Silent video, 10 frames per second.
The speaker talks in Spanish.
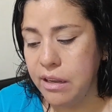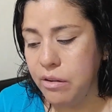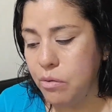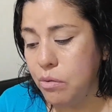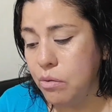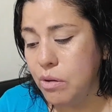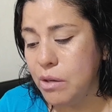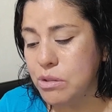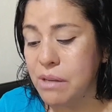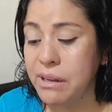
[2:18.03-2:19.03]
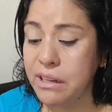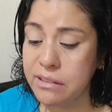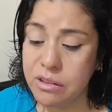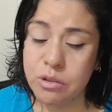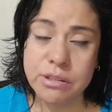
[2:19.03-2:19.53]
o que usaban
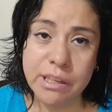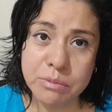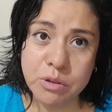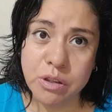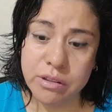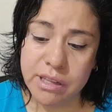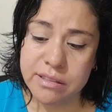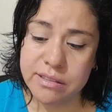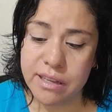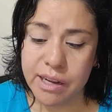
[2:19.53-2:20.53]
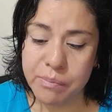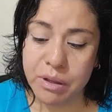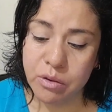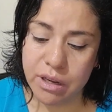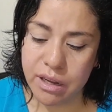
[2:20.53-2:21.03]
antes los Samsung, que ahorita ya les están
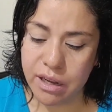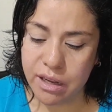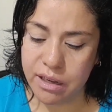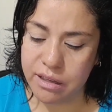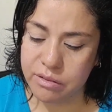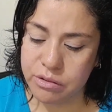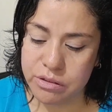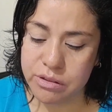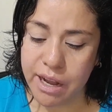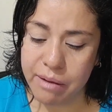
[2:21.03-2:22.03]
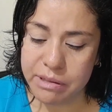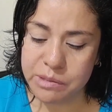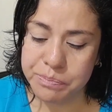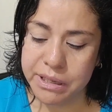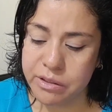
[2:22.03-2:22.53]
cambiando a, otros
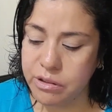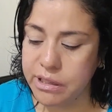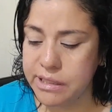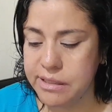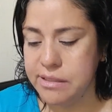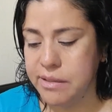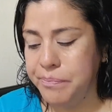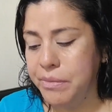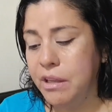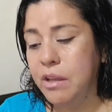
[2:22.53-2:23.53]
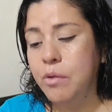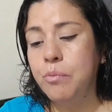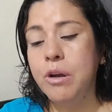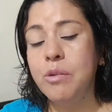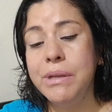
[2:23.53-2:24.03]
cables, pero el César.
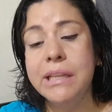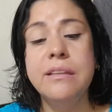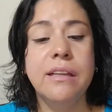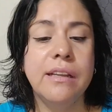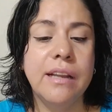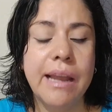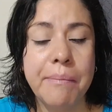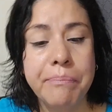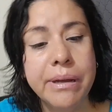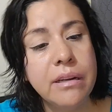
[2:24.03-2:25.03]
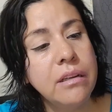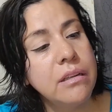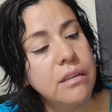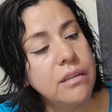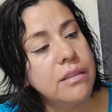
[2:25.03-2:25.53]
Bueno, miren, tiene
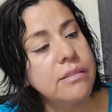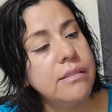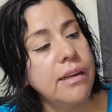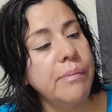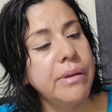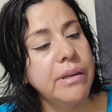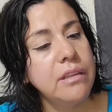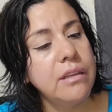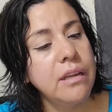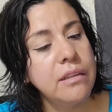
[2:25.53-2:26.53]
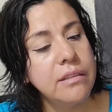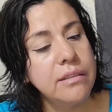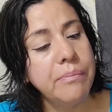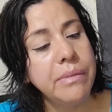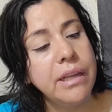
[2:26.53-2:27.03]
lámpara, esta lamparita
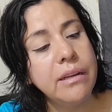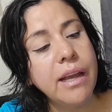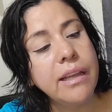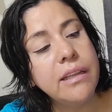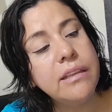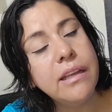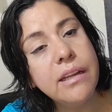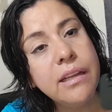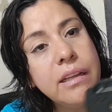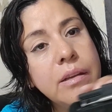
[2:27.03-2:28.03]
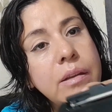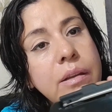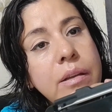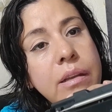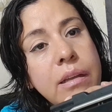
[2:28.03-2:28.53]
también, aquí tiene
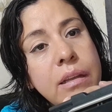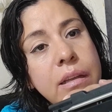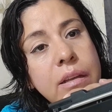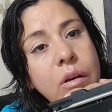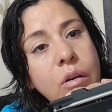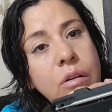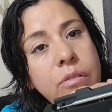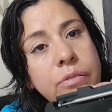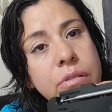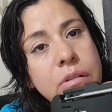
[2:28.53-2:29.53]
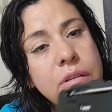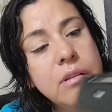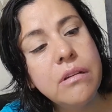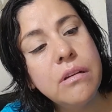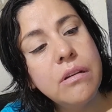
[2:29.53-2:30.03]
off,
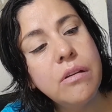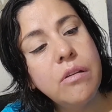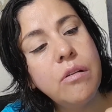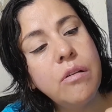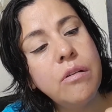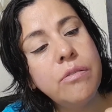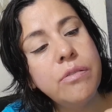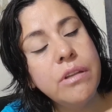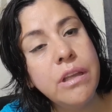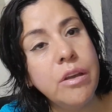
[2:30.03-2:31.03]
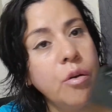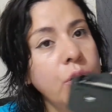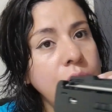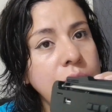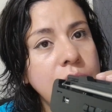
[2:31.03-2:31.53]
off y
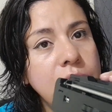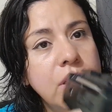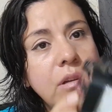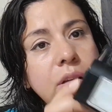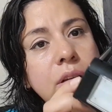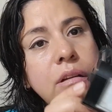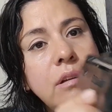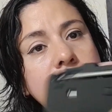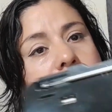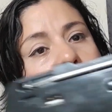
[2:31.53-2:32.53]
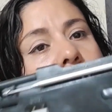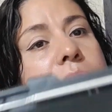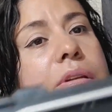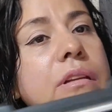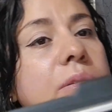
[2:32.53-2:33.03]
on. Aquí
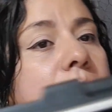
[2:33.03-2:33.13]
miren,